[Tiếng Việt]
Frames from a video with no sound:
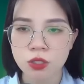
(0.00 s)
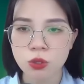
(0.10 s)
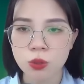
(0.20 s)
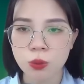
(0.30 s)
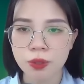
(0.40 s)

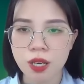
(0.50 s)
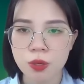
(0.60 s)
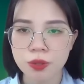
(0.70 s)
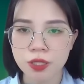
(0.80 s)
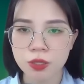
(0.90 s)
Tôi cúi
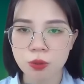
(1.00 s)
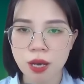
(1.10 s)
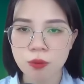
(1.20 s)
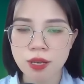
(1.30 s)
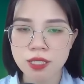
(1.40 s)
đầu nhìn
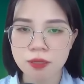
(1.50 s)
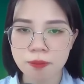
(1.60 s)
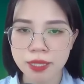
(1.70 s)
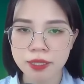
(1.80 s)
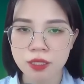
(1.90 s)
thoáng qua
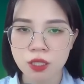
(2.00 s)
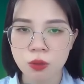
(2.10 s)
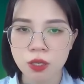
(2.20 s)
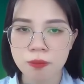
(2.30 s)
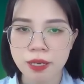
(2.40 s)
ngực mình,
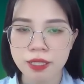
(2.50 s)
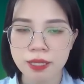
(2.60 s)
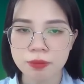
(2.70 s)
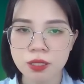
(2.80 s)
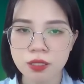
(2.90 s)
khuôn mặt
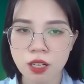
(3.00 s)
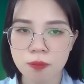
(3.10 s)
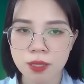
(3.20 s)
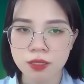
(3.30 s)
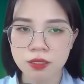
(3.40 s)
lập tức đỏ
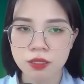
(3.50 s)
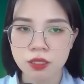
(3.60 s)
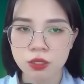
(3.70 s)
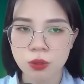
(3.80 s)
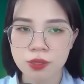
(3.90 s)
bừng.
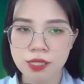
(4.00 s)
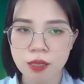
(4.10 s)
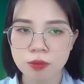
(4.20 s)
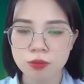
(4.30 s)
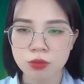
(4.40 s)
Thôi
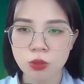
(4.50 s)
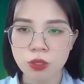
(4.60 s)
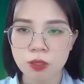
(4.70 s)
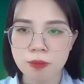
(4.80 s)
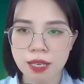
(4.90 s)
xong, tôi
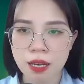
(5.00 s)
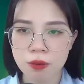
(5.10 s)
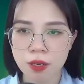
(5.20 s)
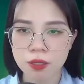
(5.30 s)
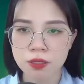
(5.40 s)
không mặc
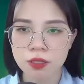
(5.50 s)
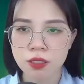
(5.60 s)
áo lót.